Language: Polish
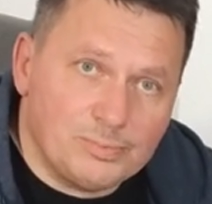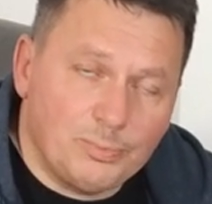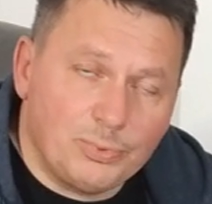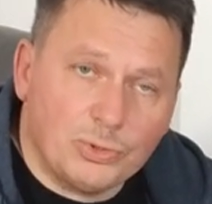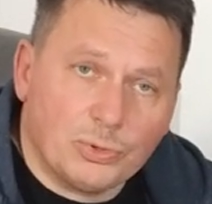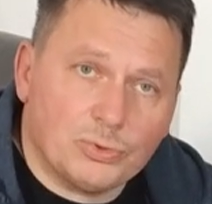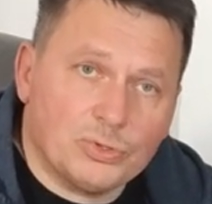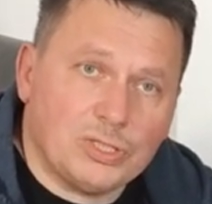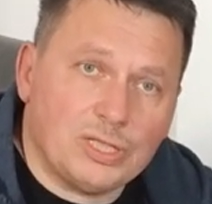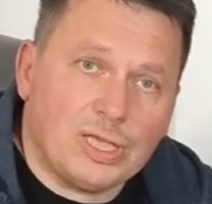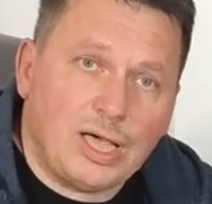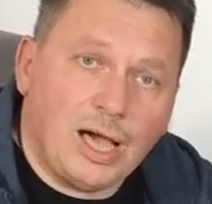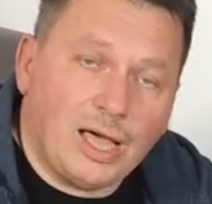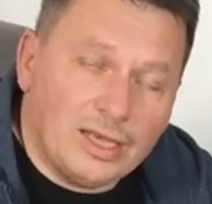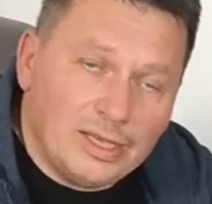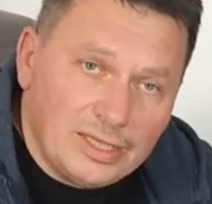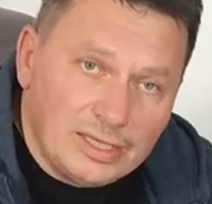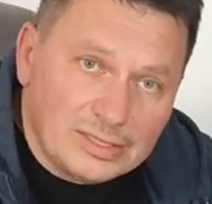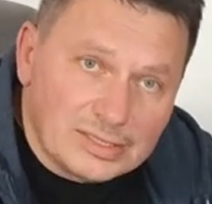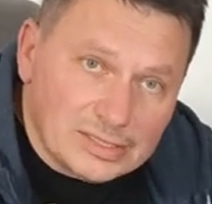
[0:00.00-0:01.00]
brudny,
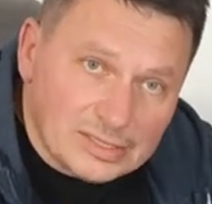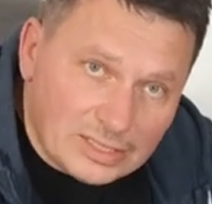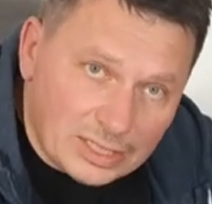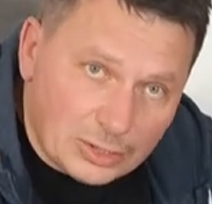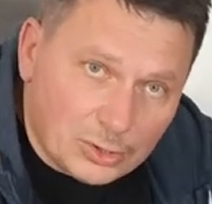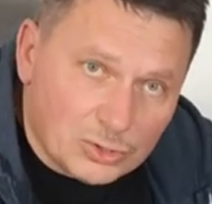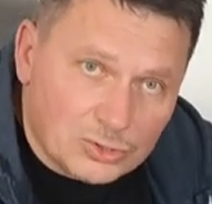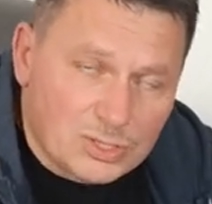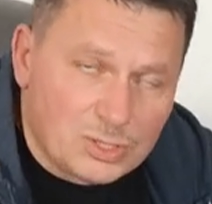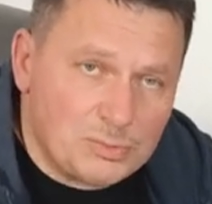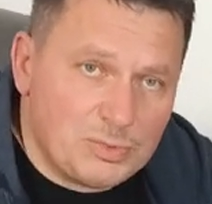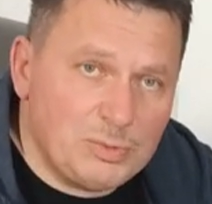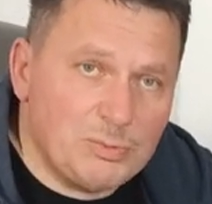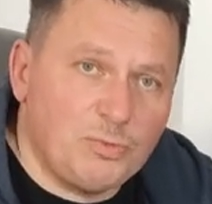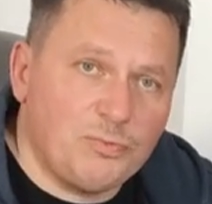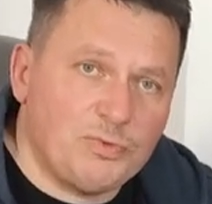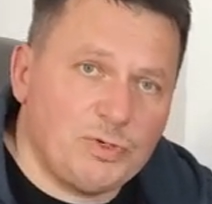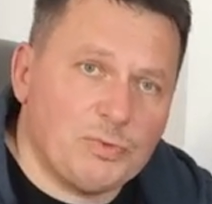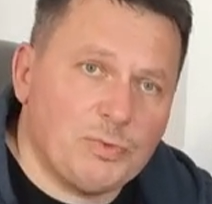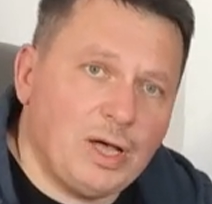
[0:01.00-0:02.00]
ale z tego, co mi
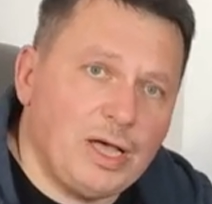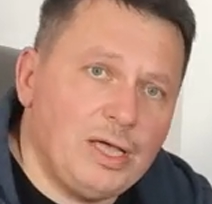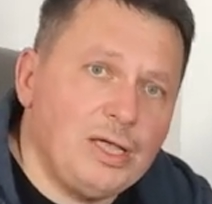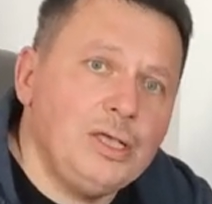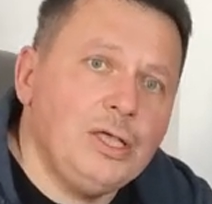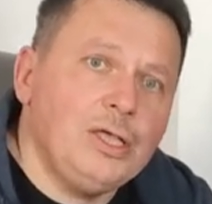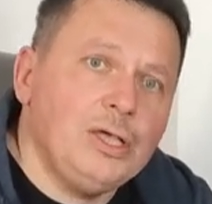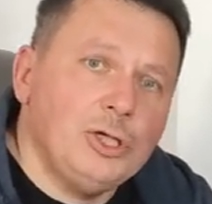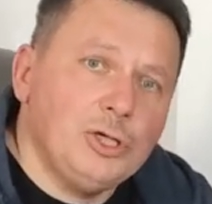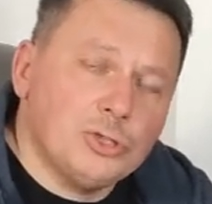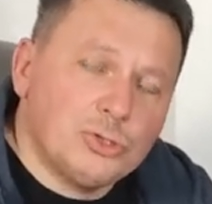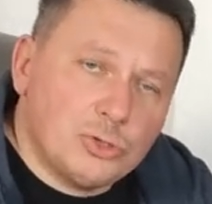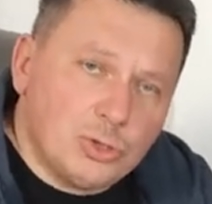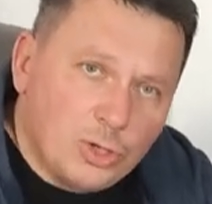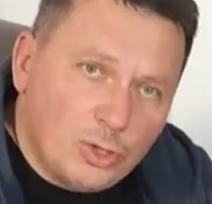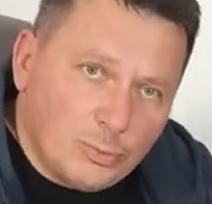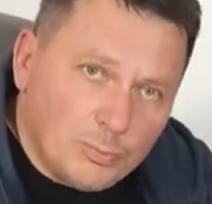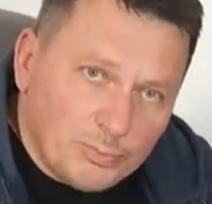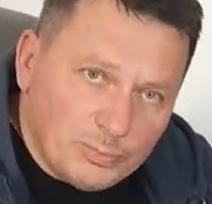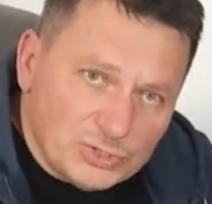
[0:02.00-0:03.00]
mówiła,
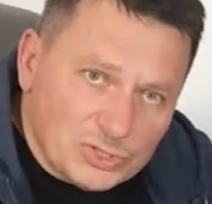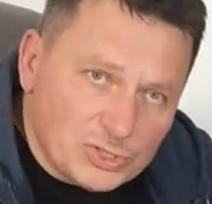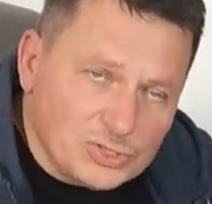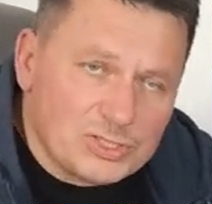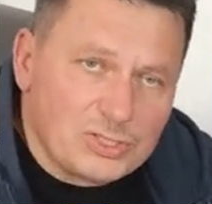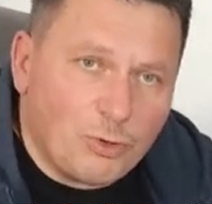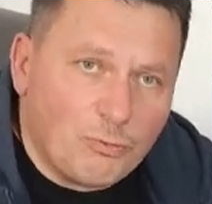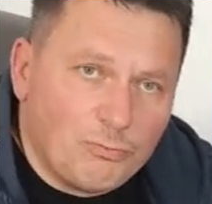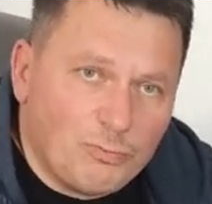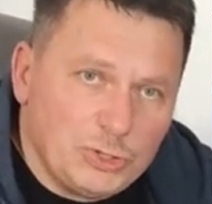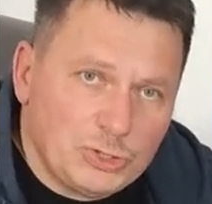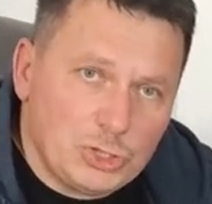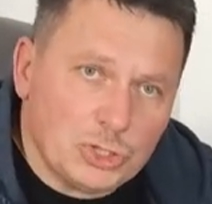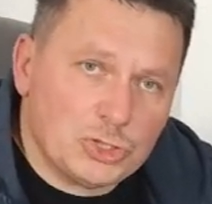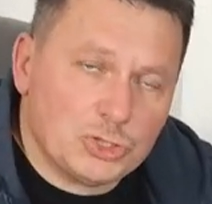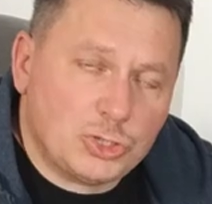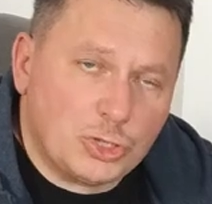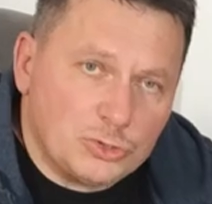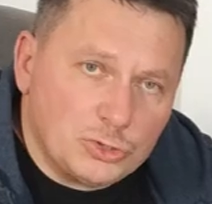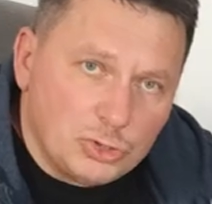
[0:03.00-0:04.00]
to został
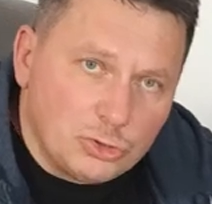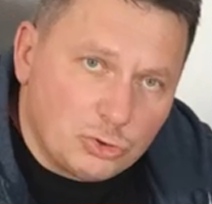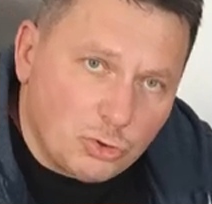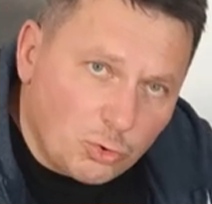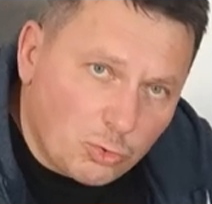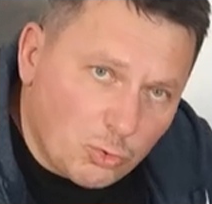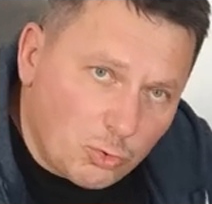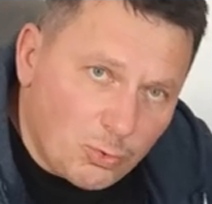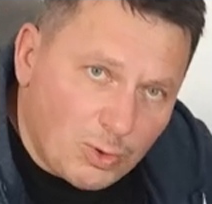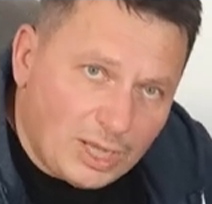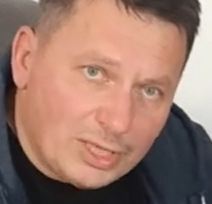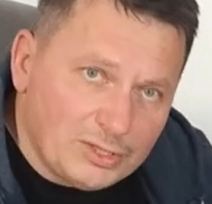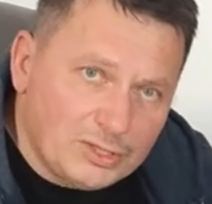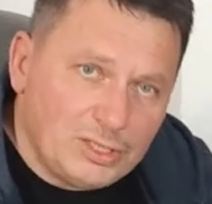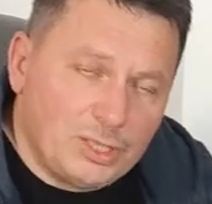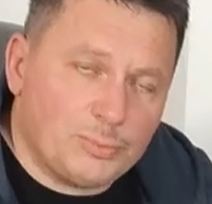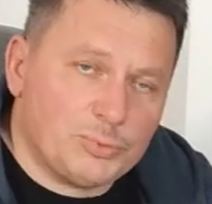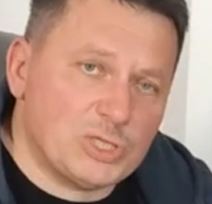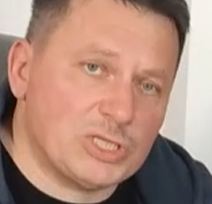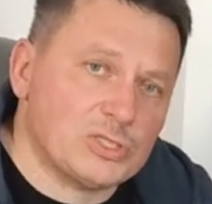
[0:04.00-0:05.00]
wyczyszczony
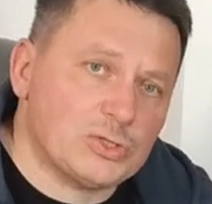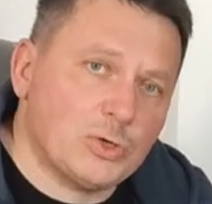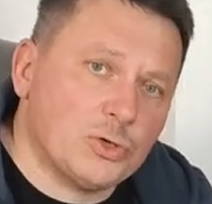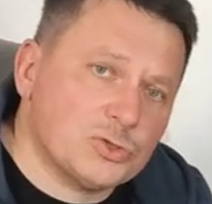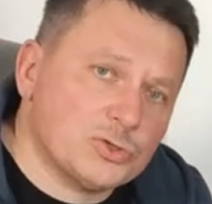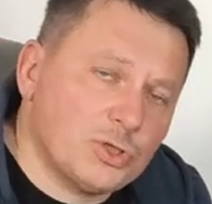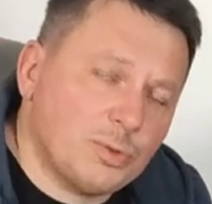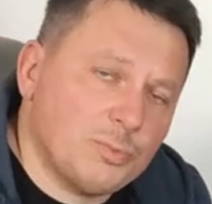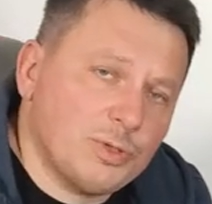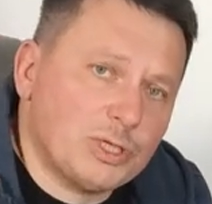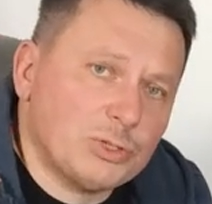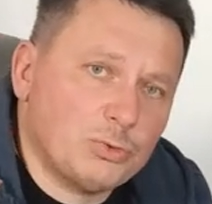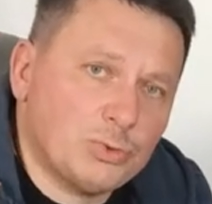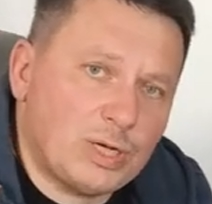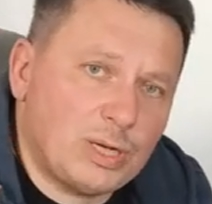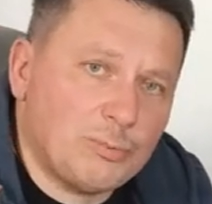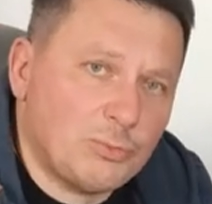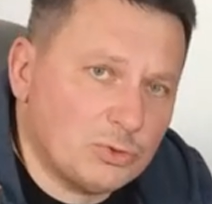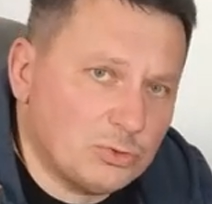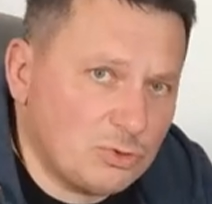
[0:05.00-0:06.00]
dokładnie przez osobę,
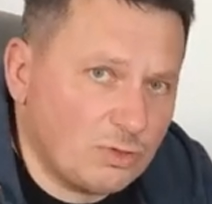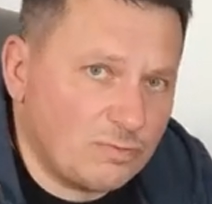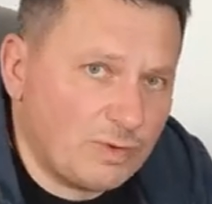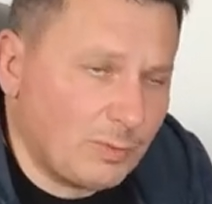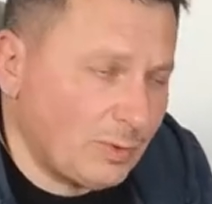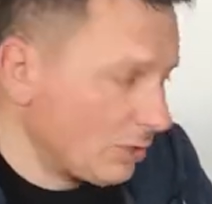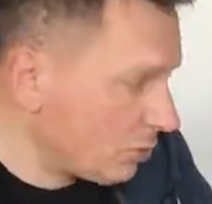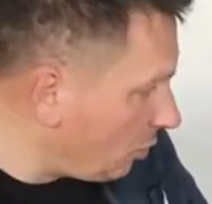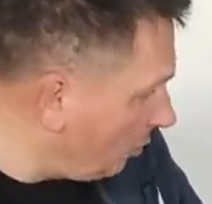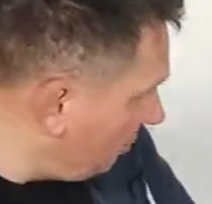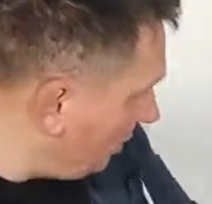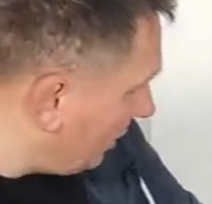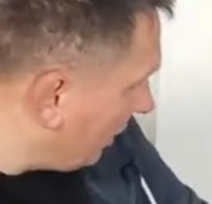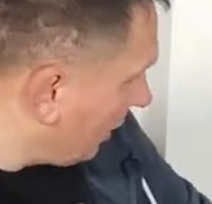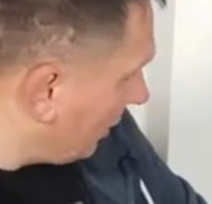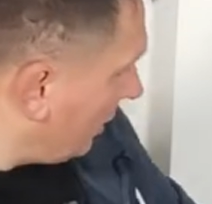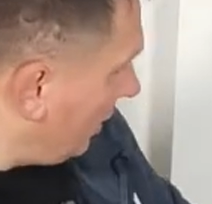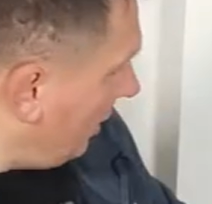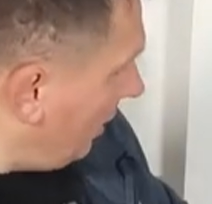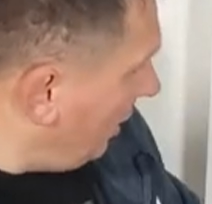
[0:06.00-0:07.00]
która montowała
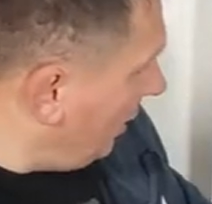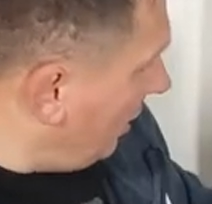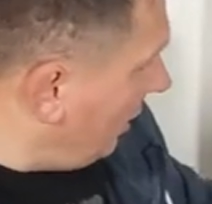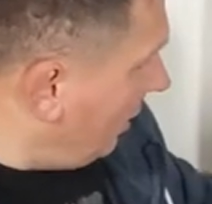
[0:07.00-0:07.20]
kominek.